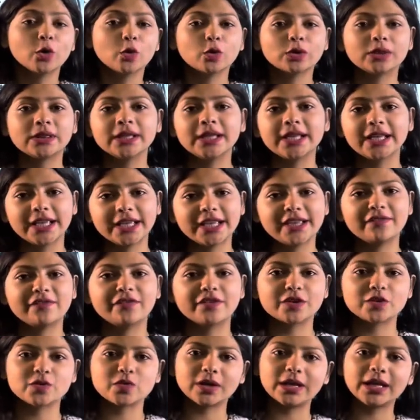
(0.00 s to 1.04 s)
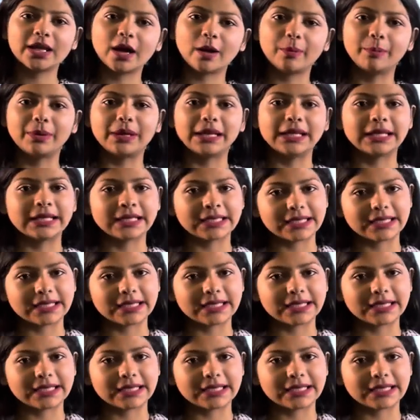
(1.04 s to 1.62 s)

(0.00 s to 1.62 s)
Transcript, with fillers: उतनी ही विजुअली अपीलिंग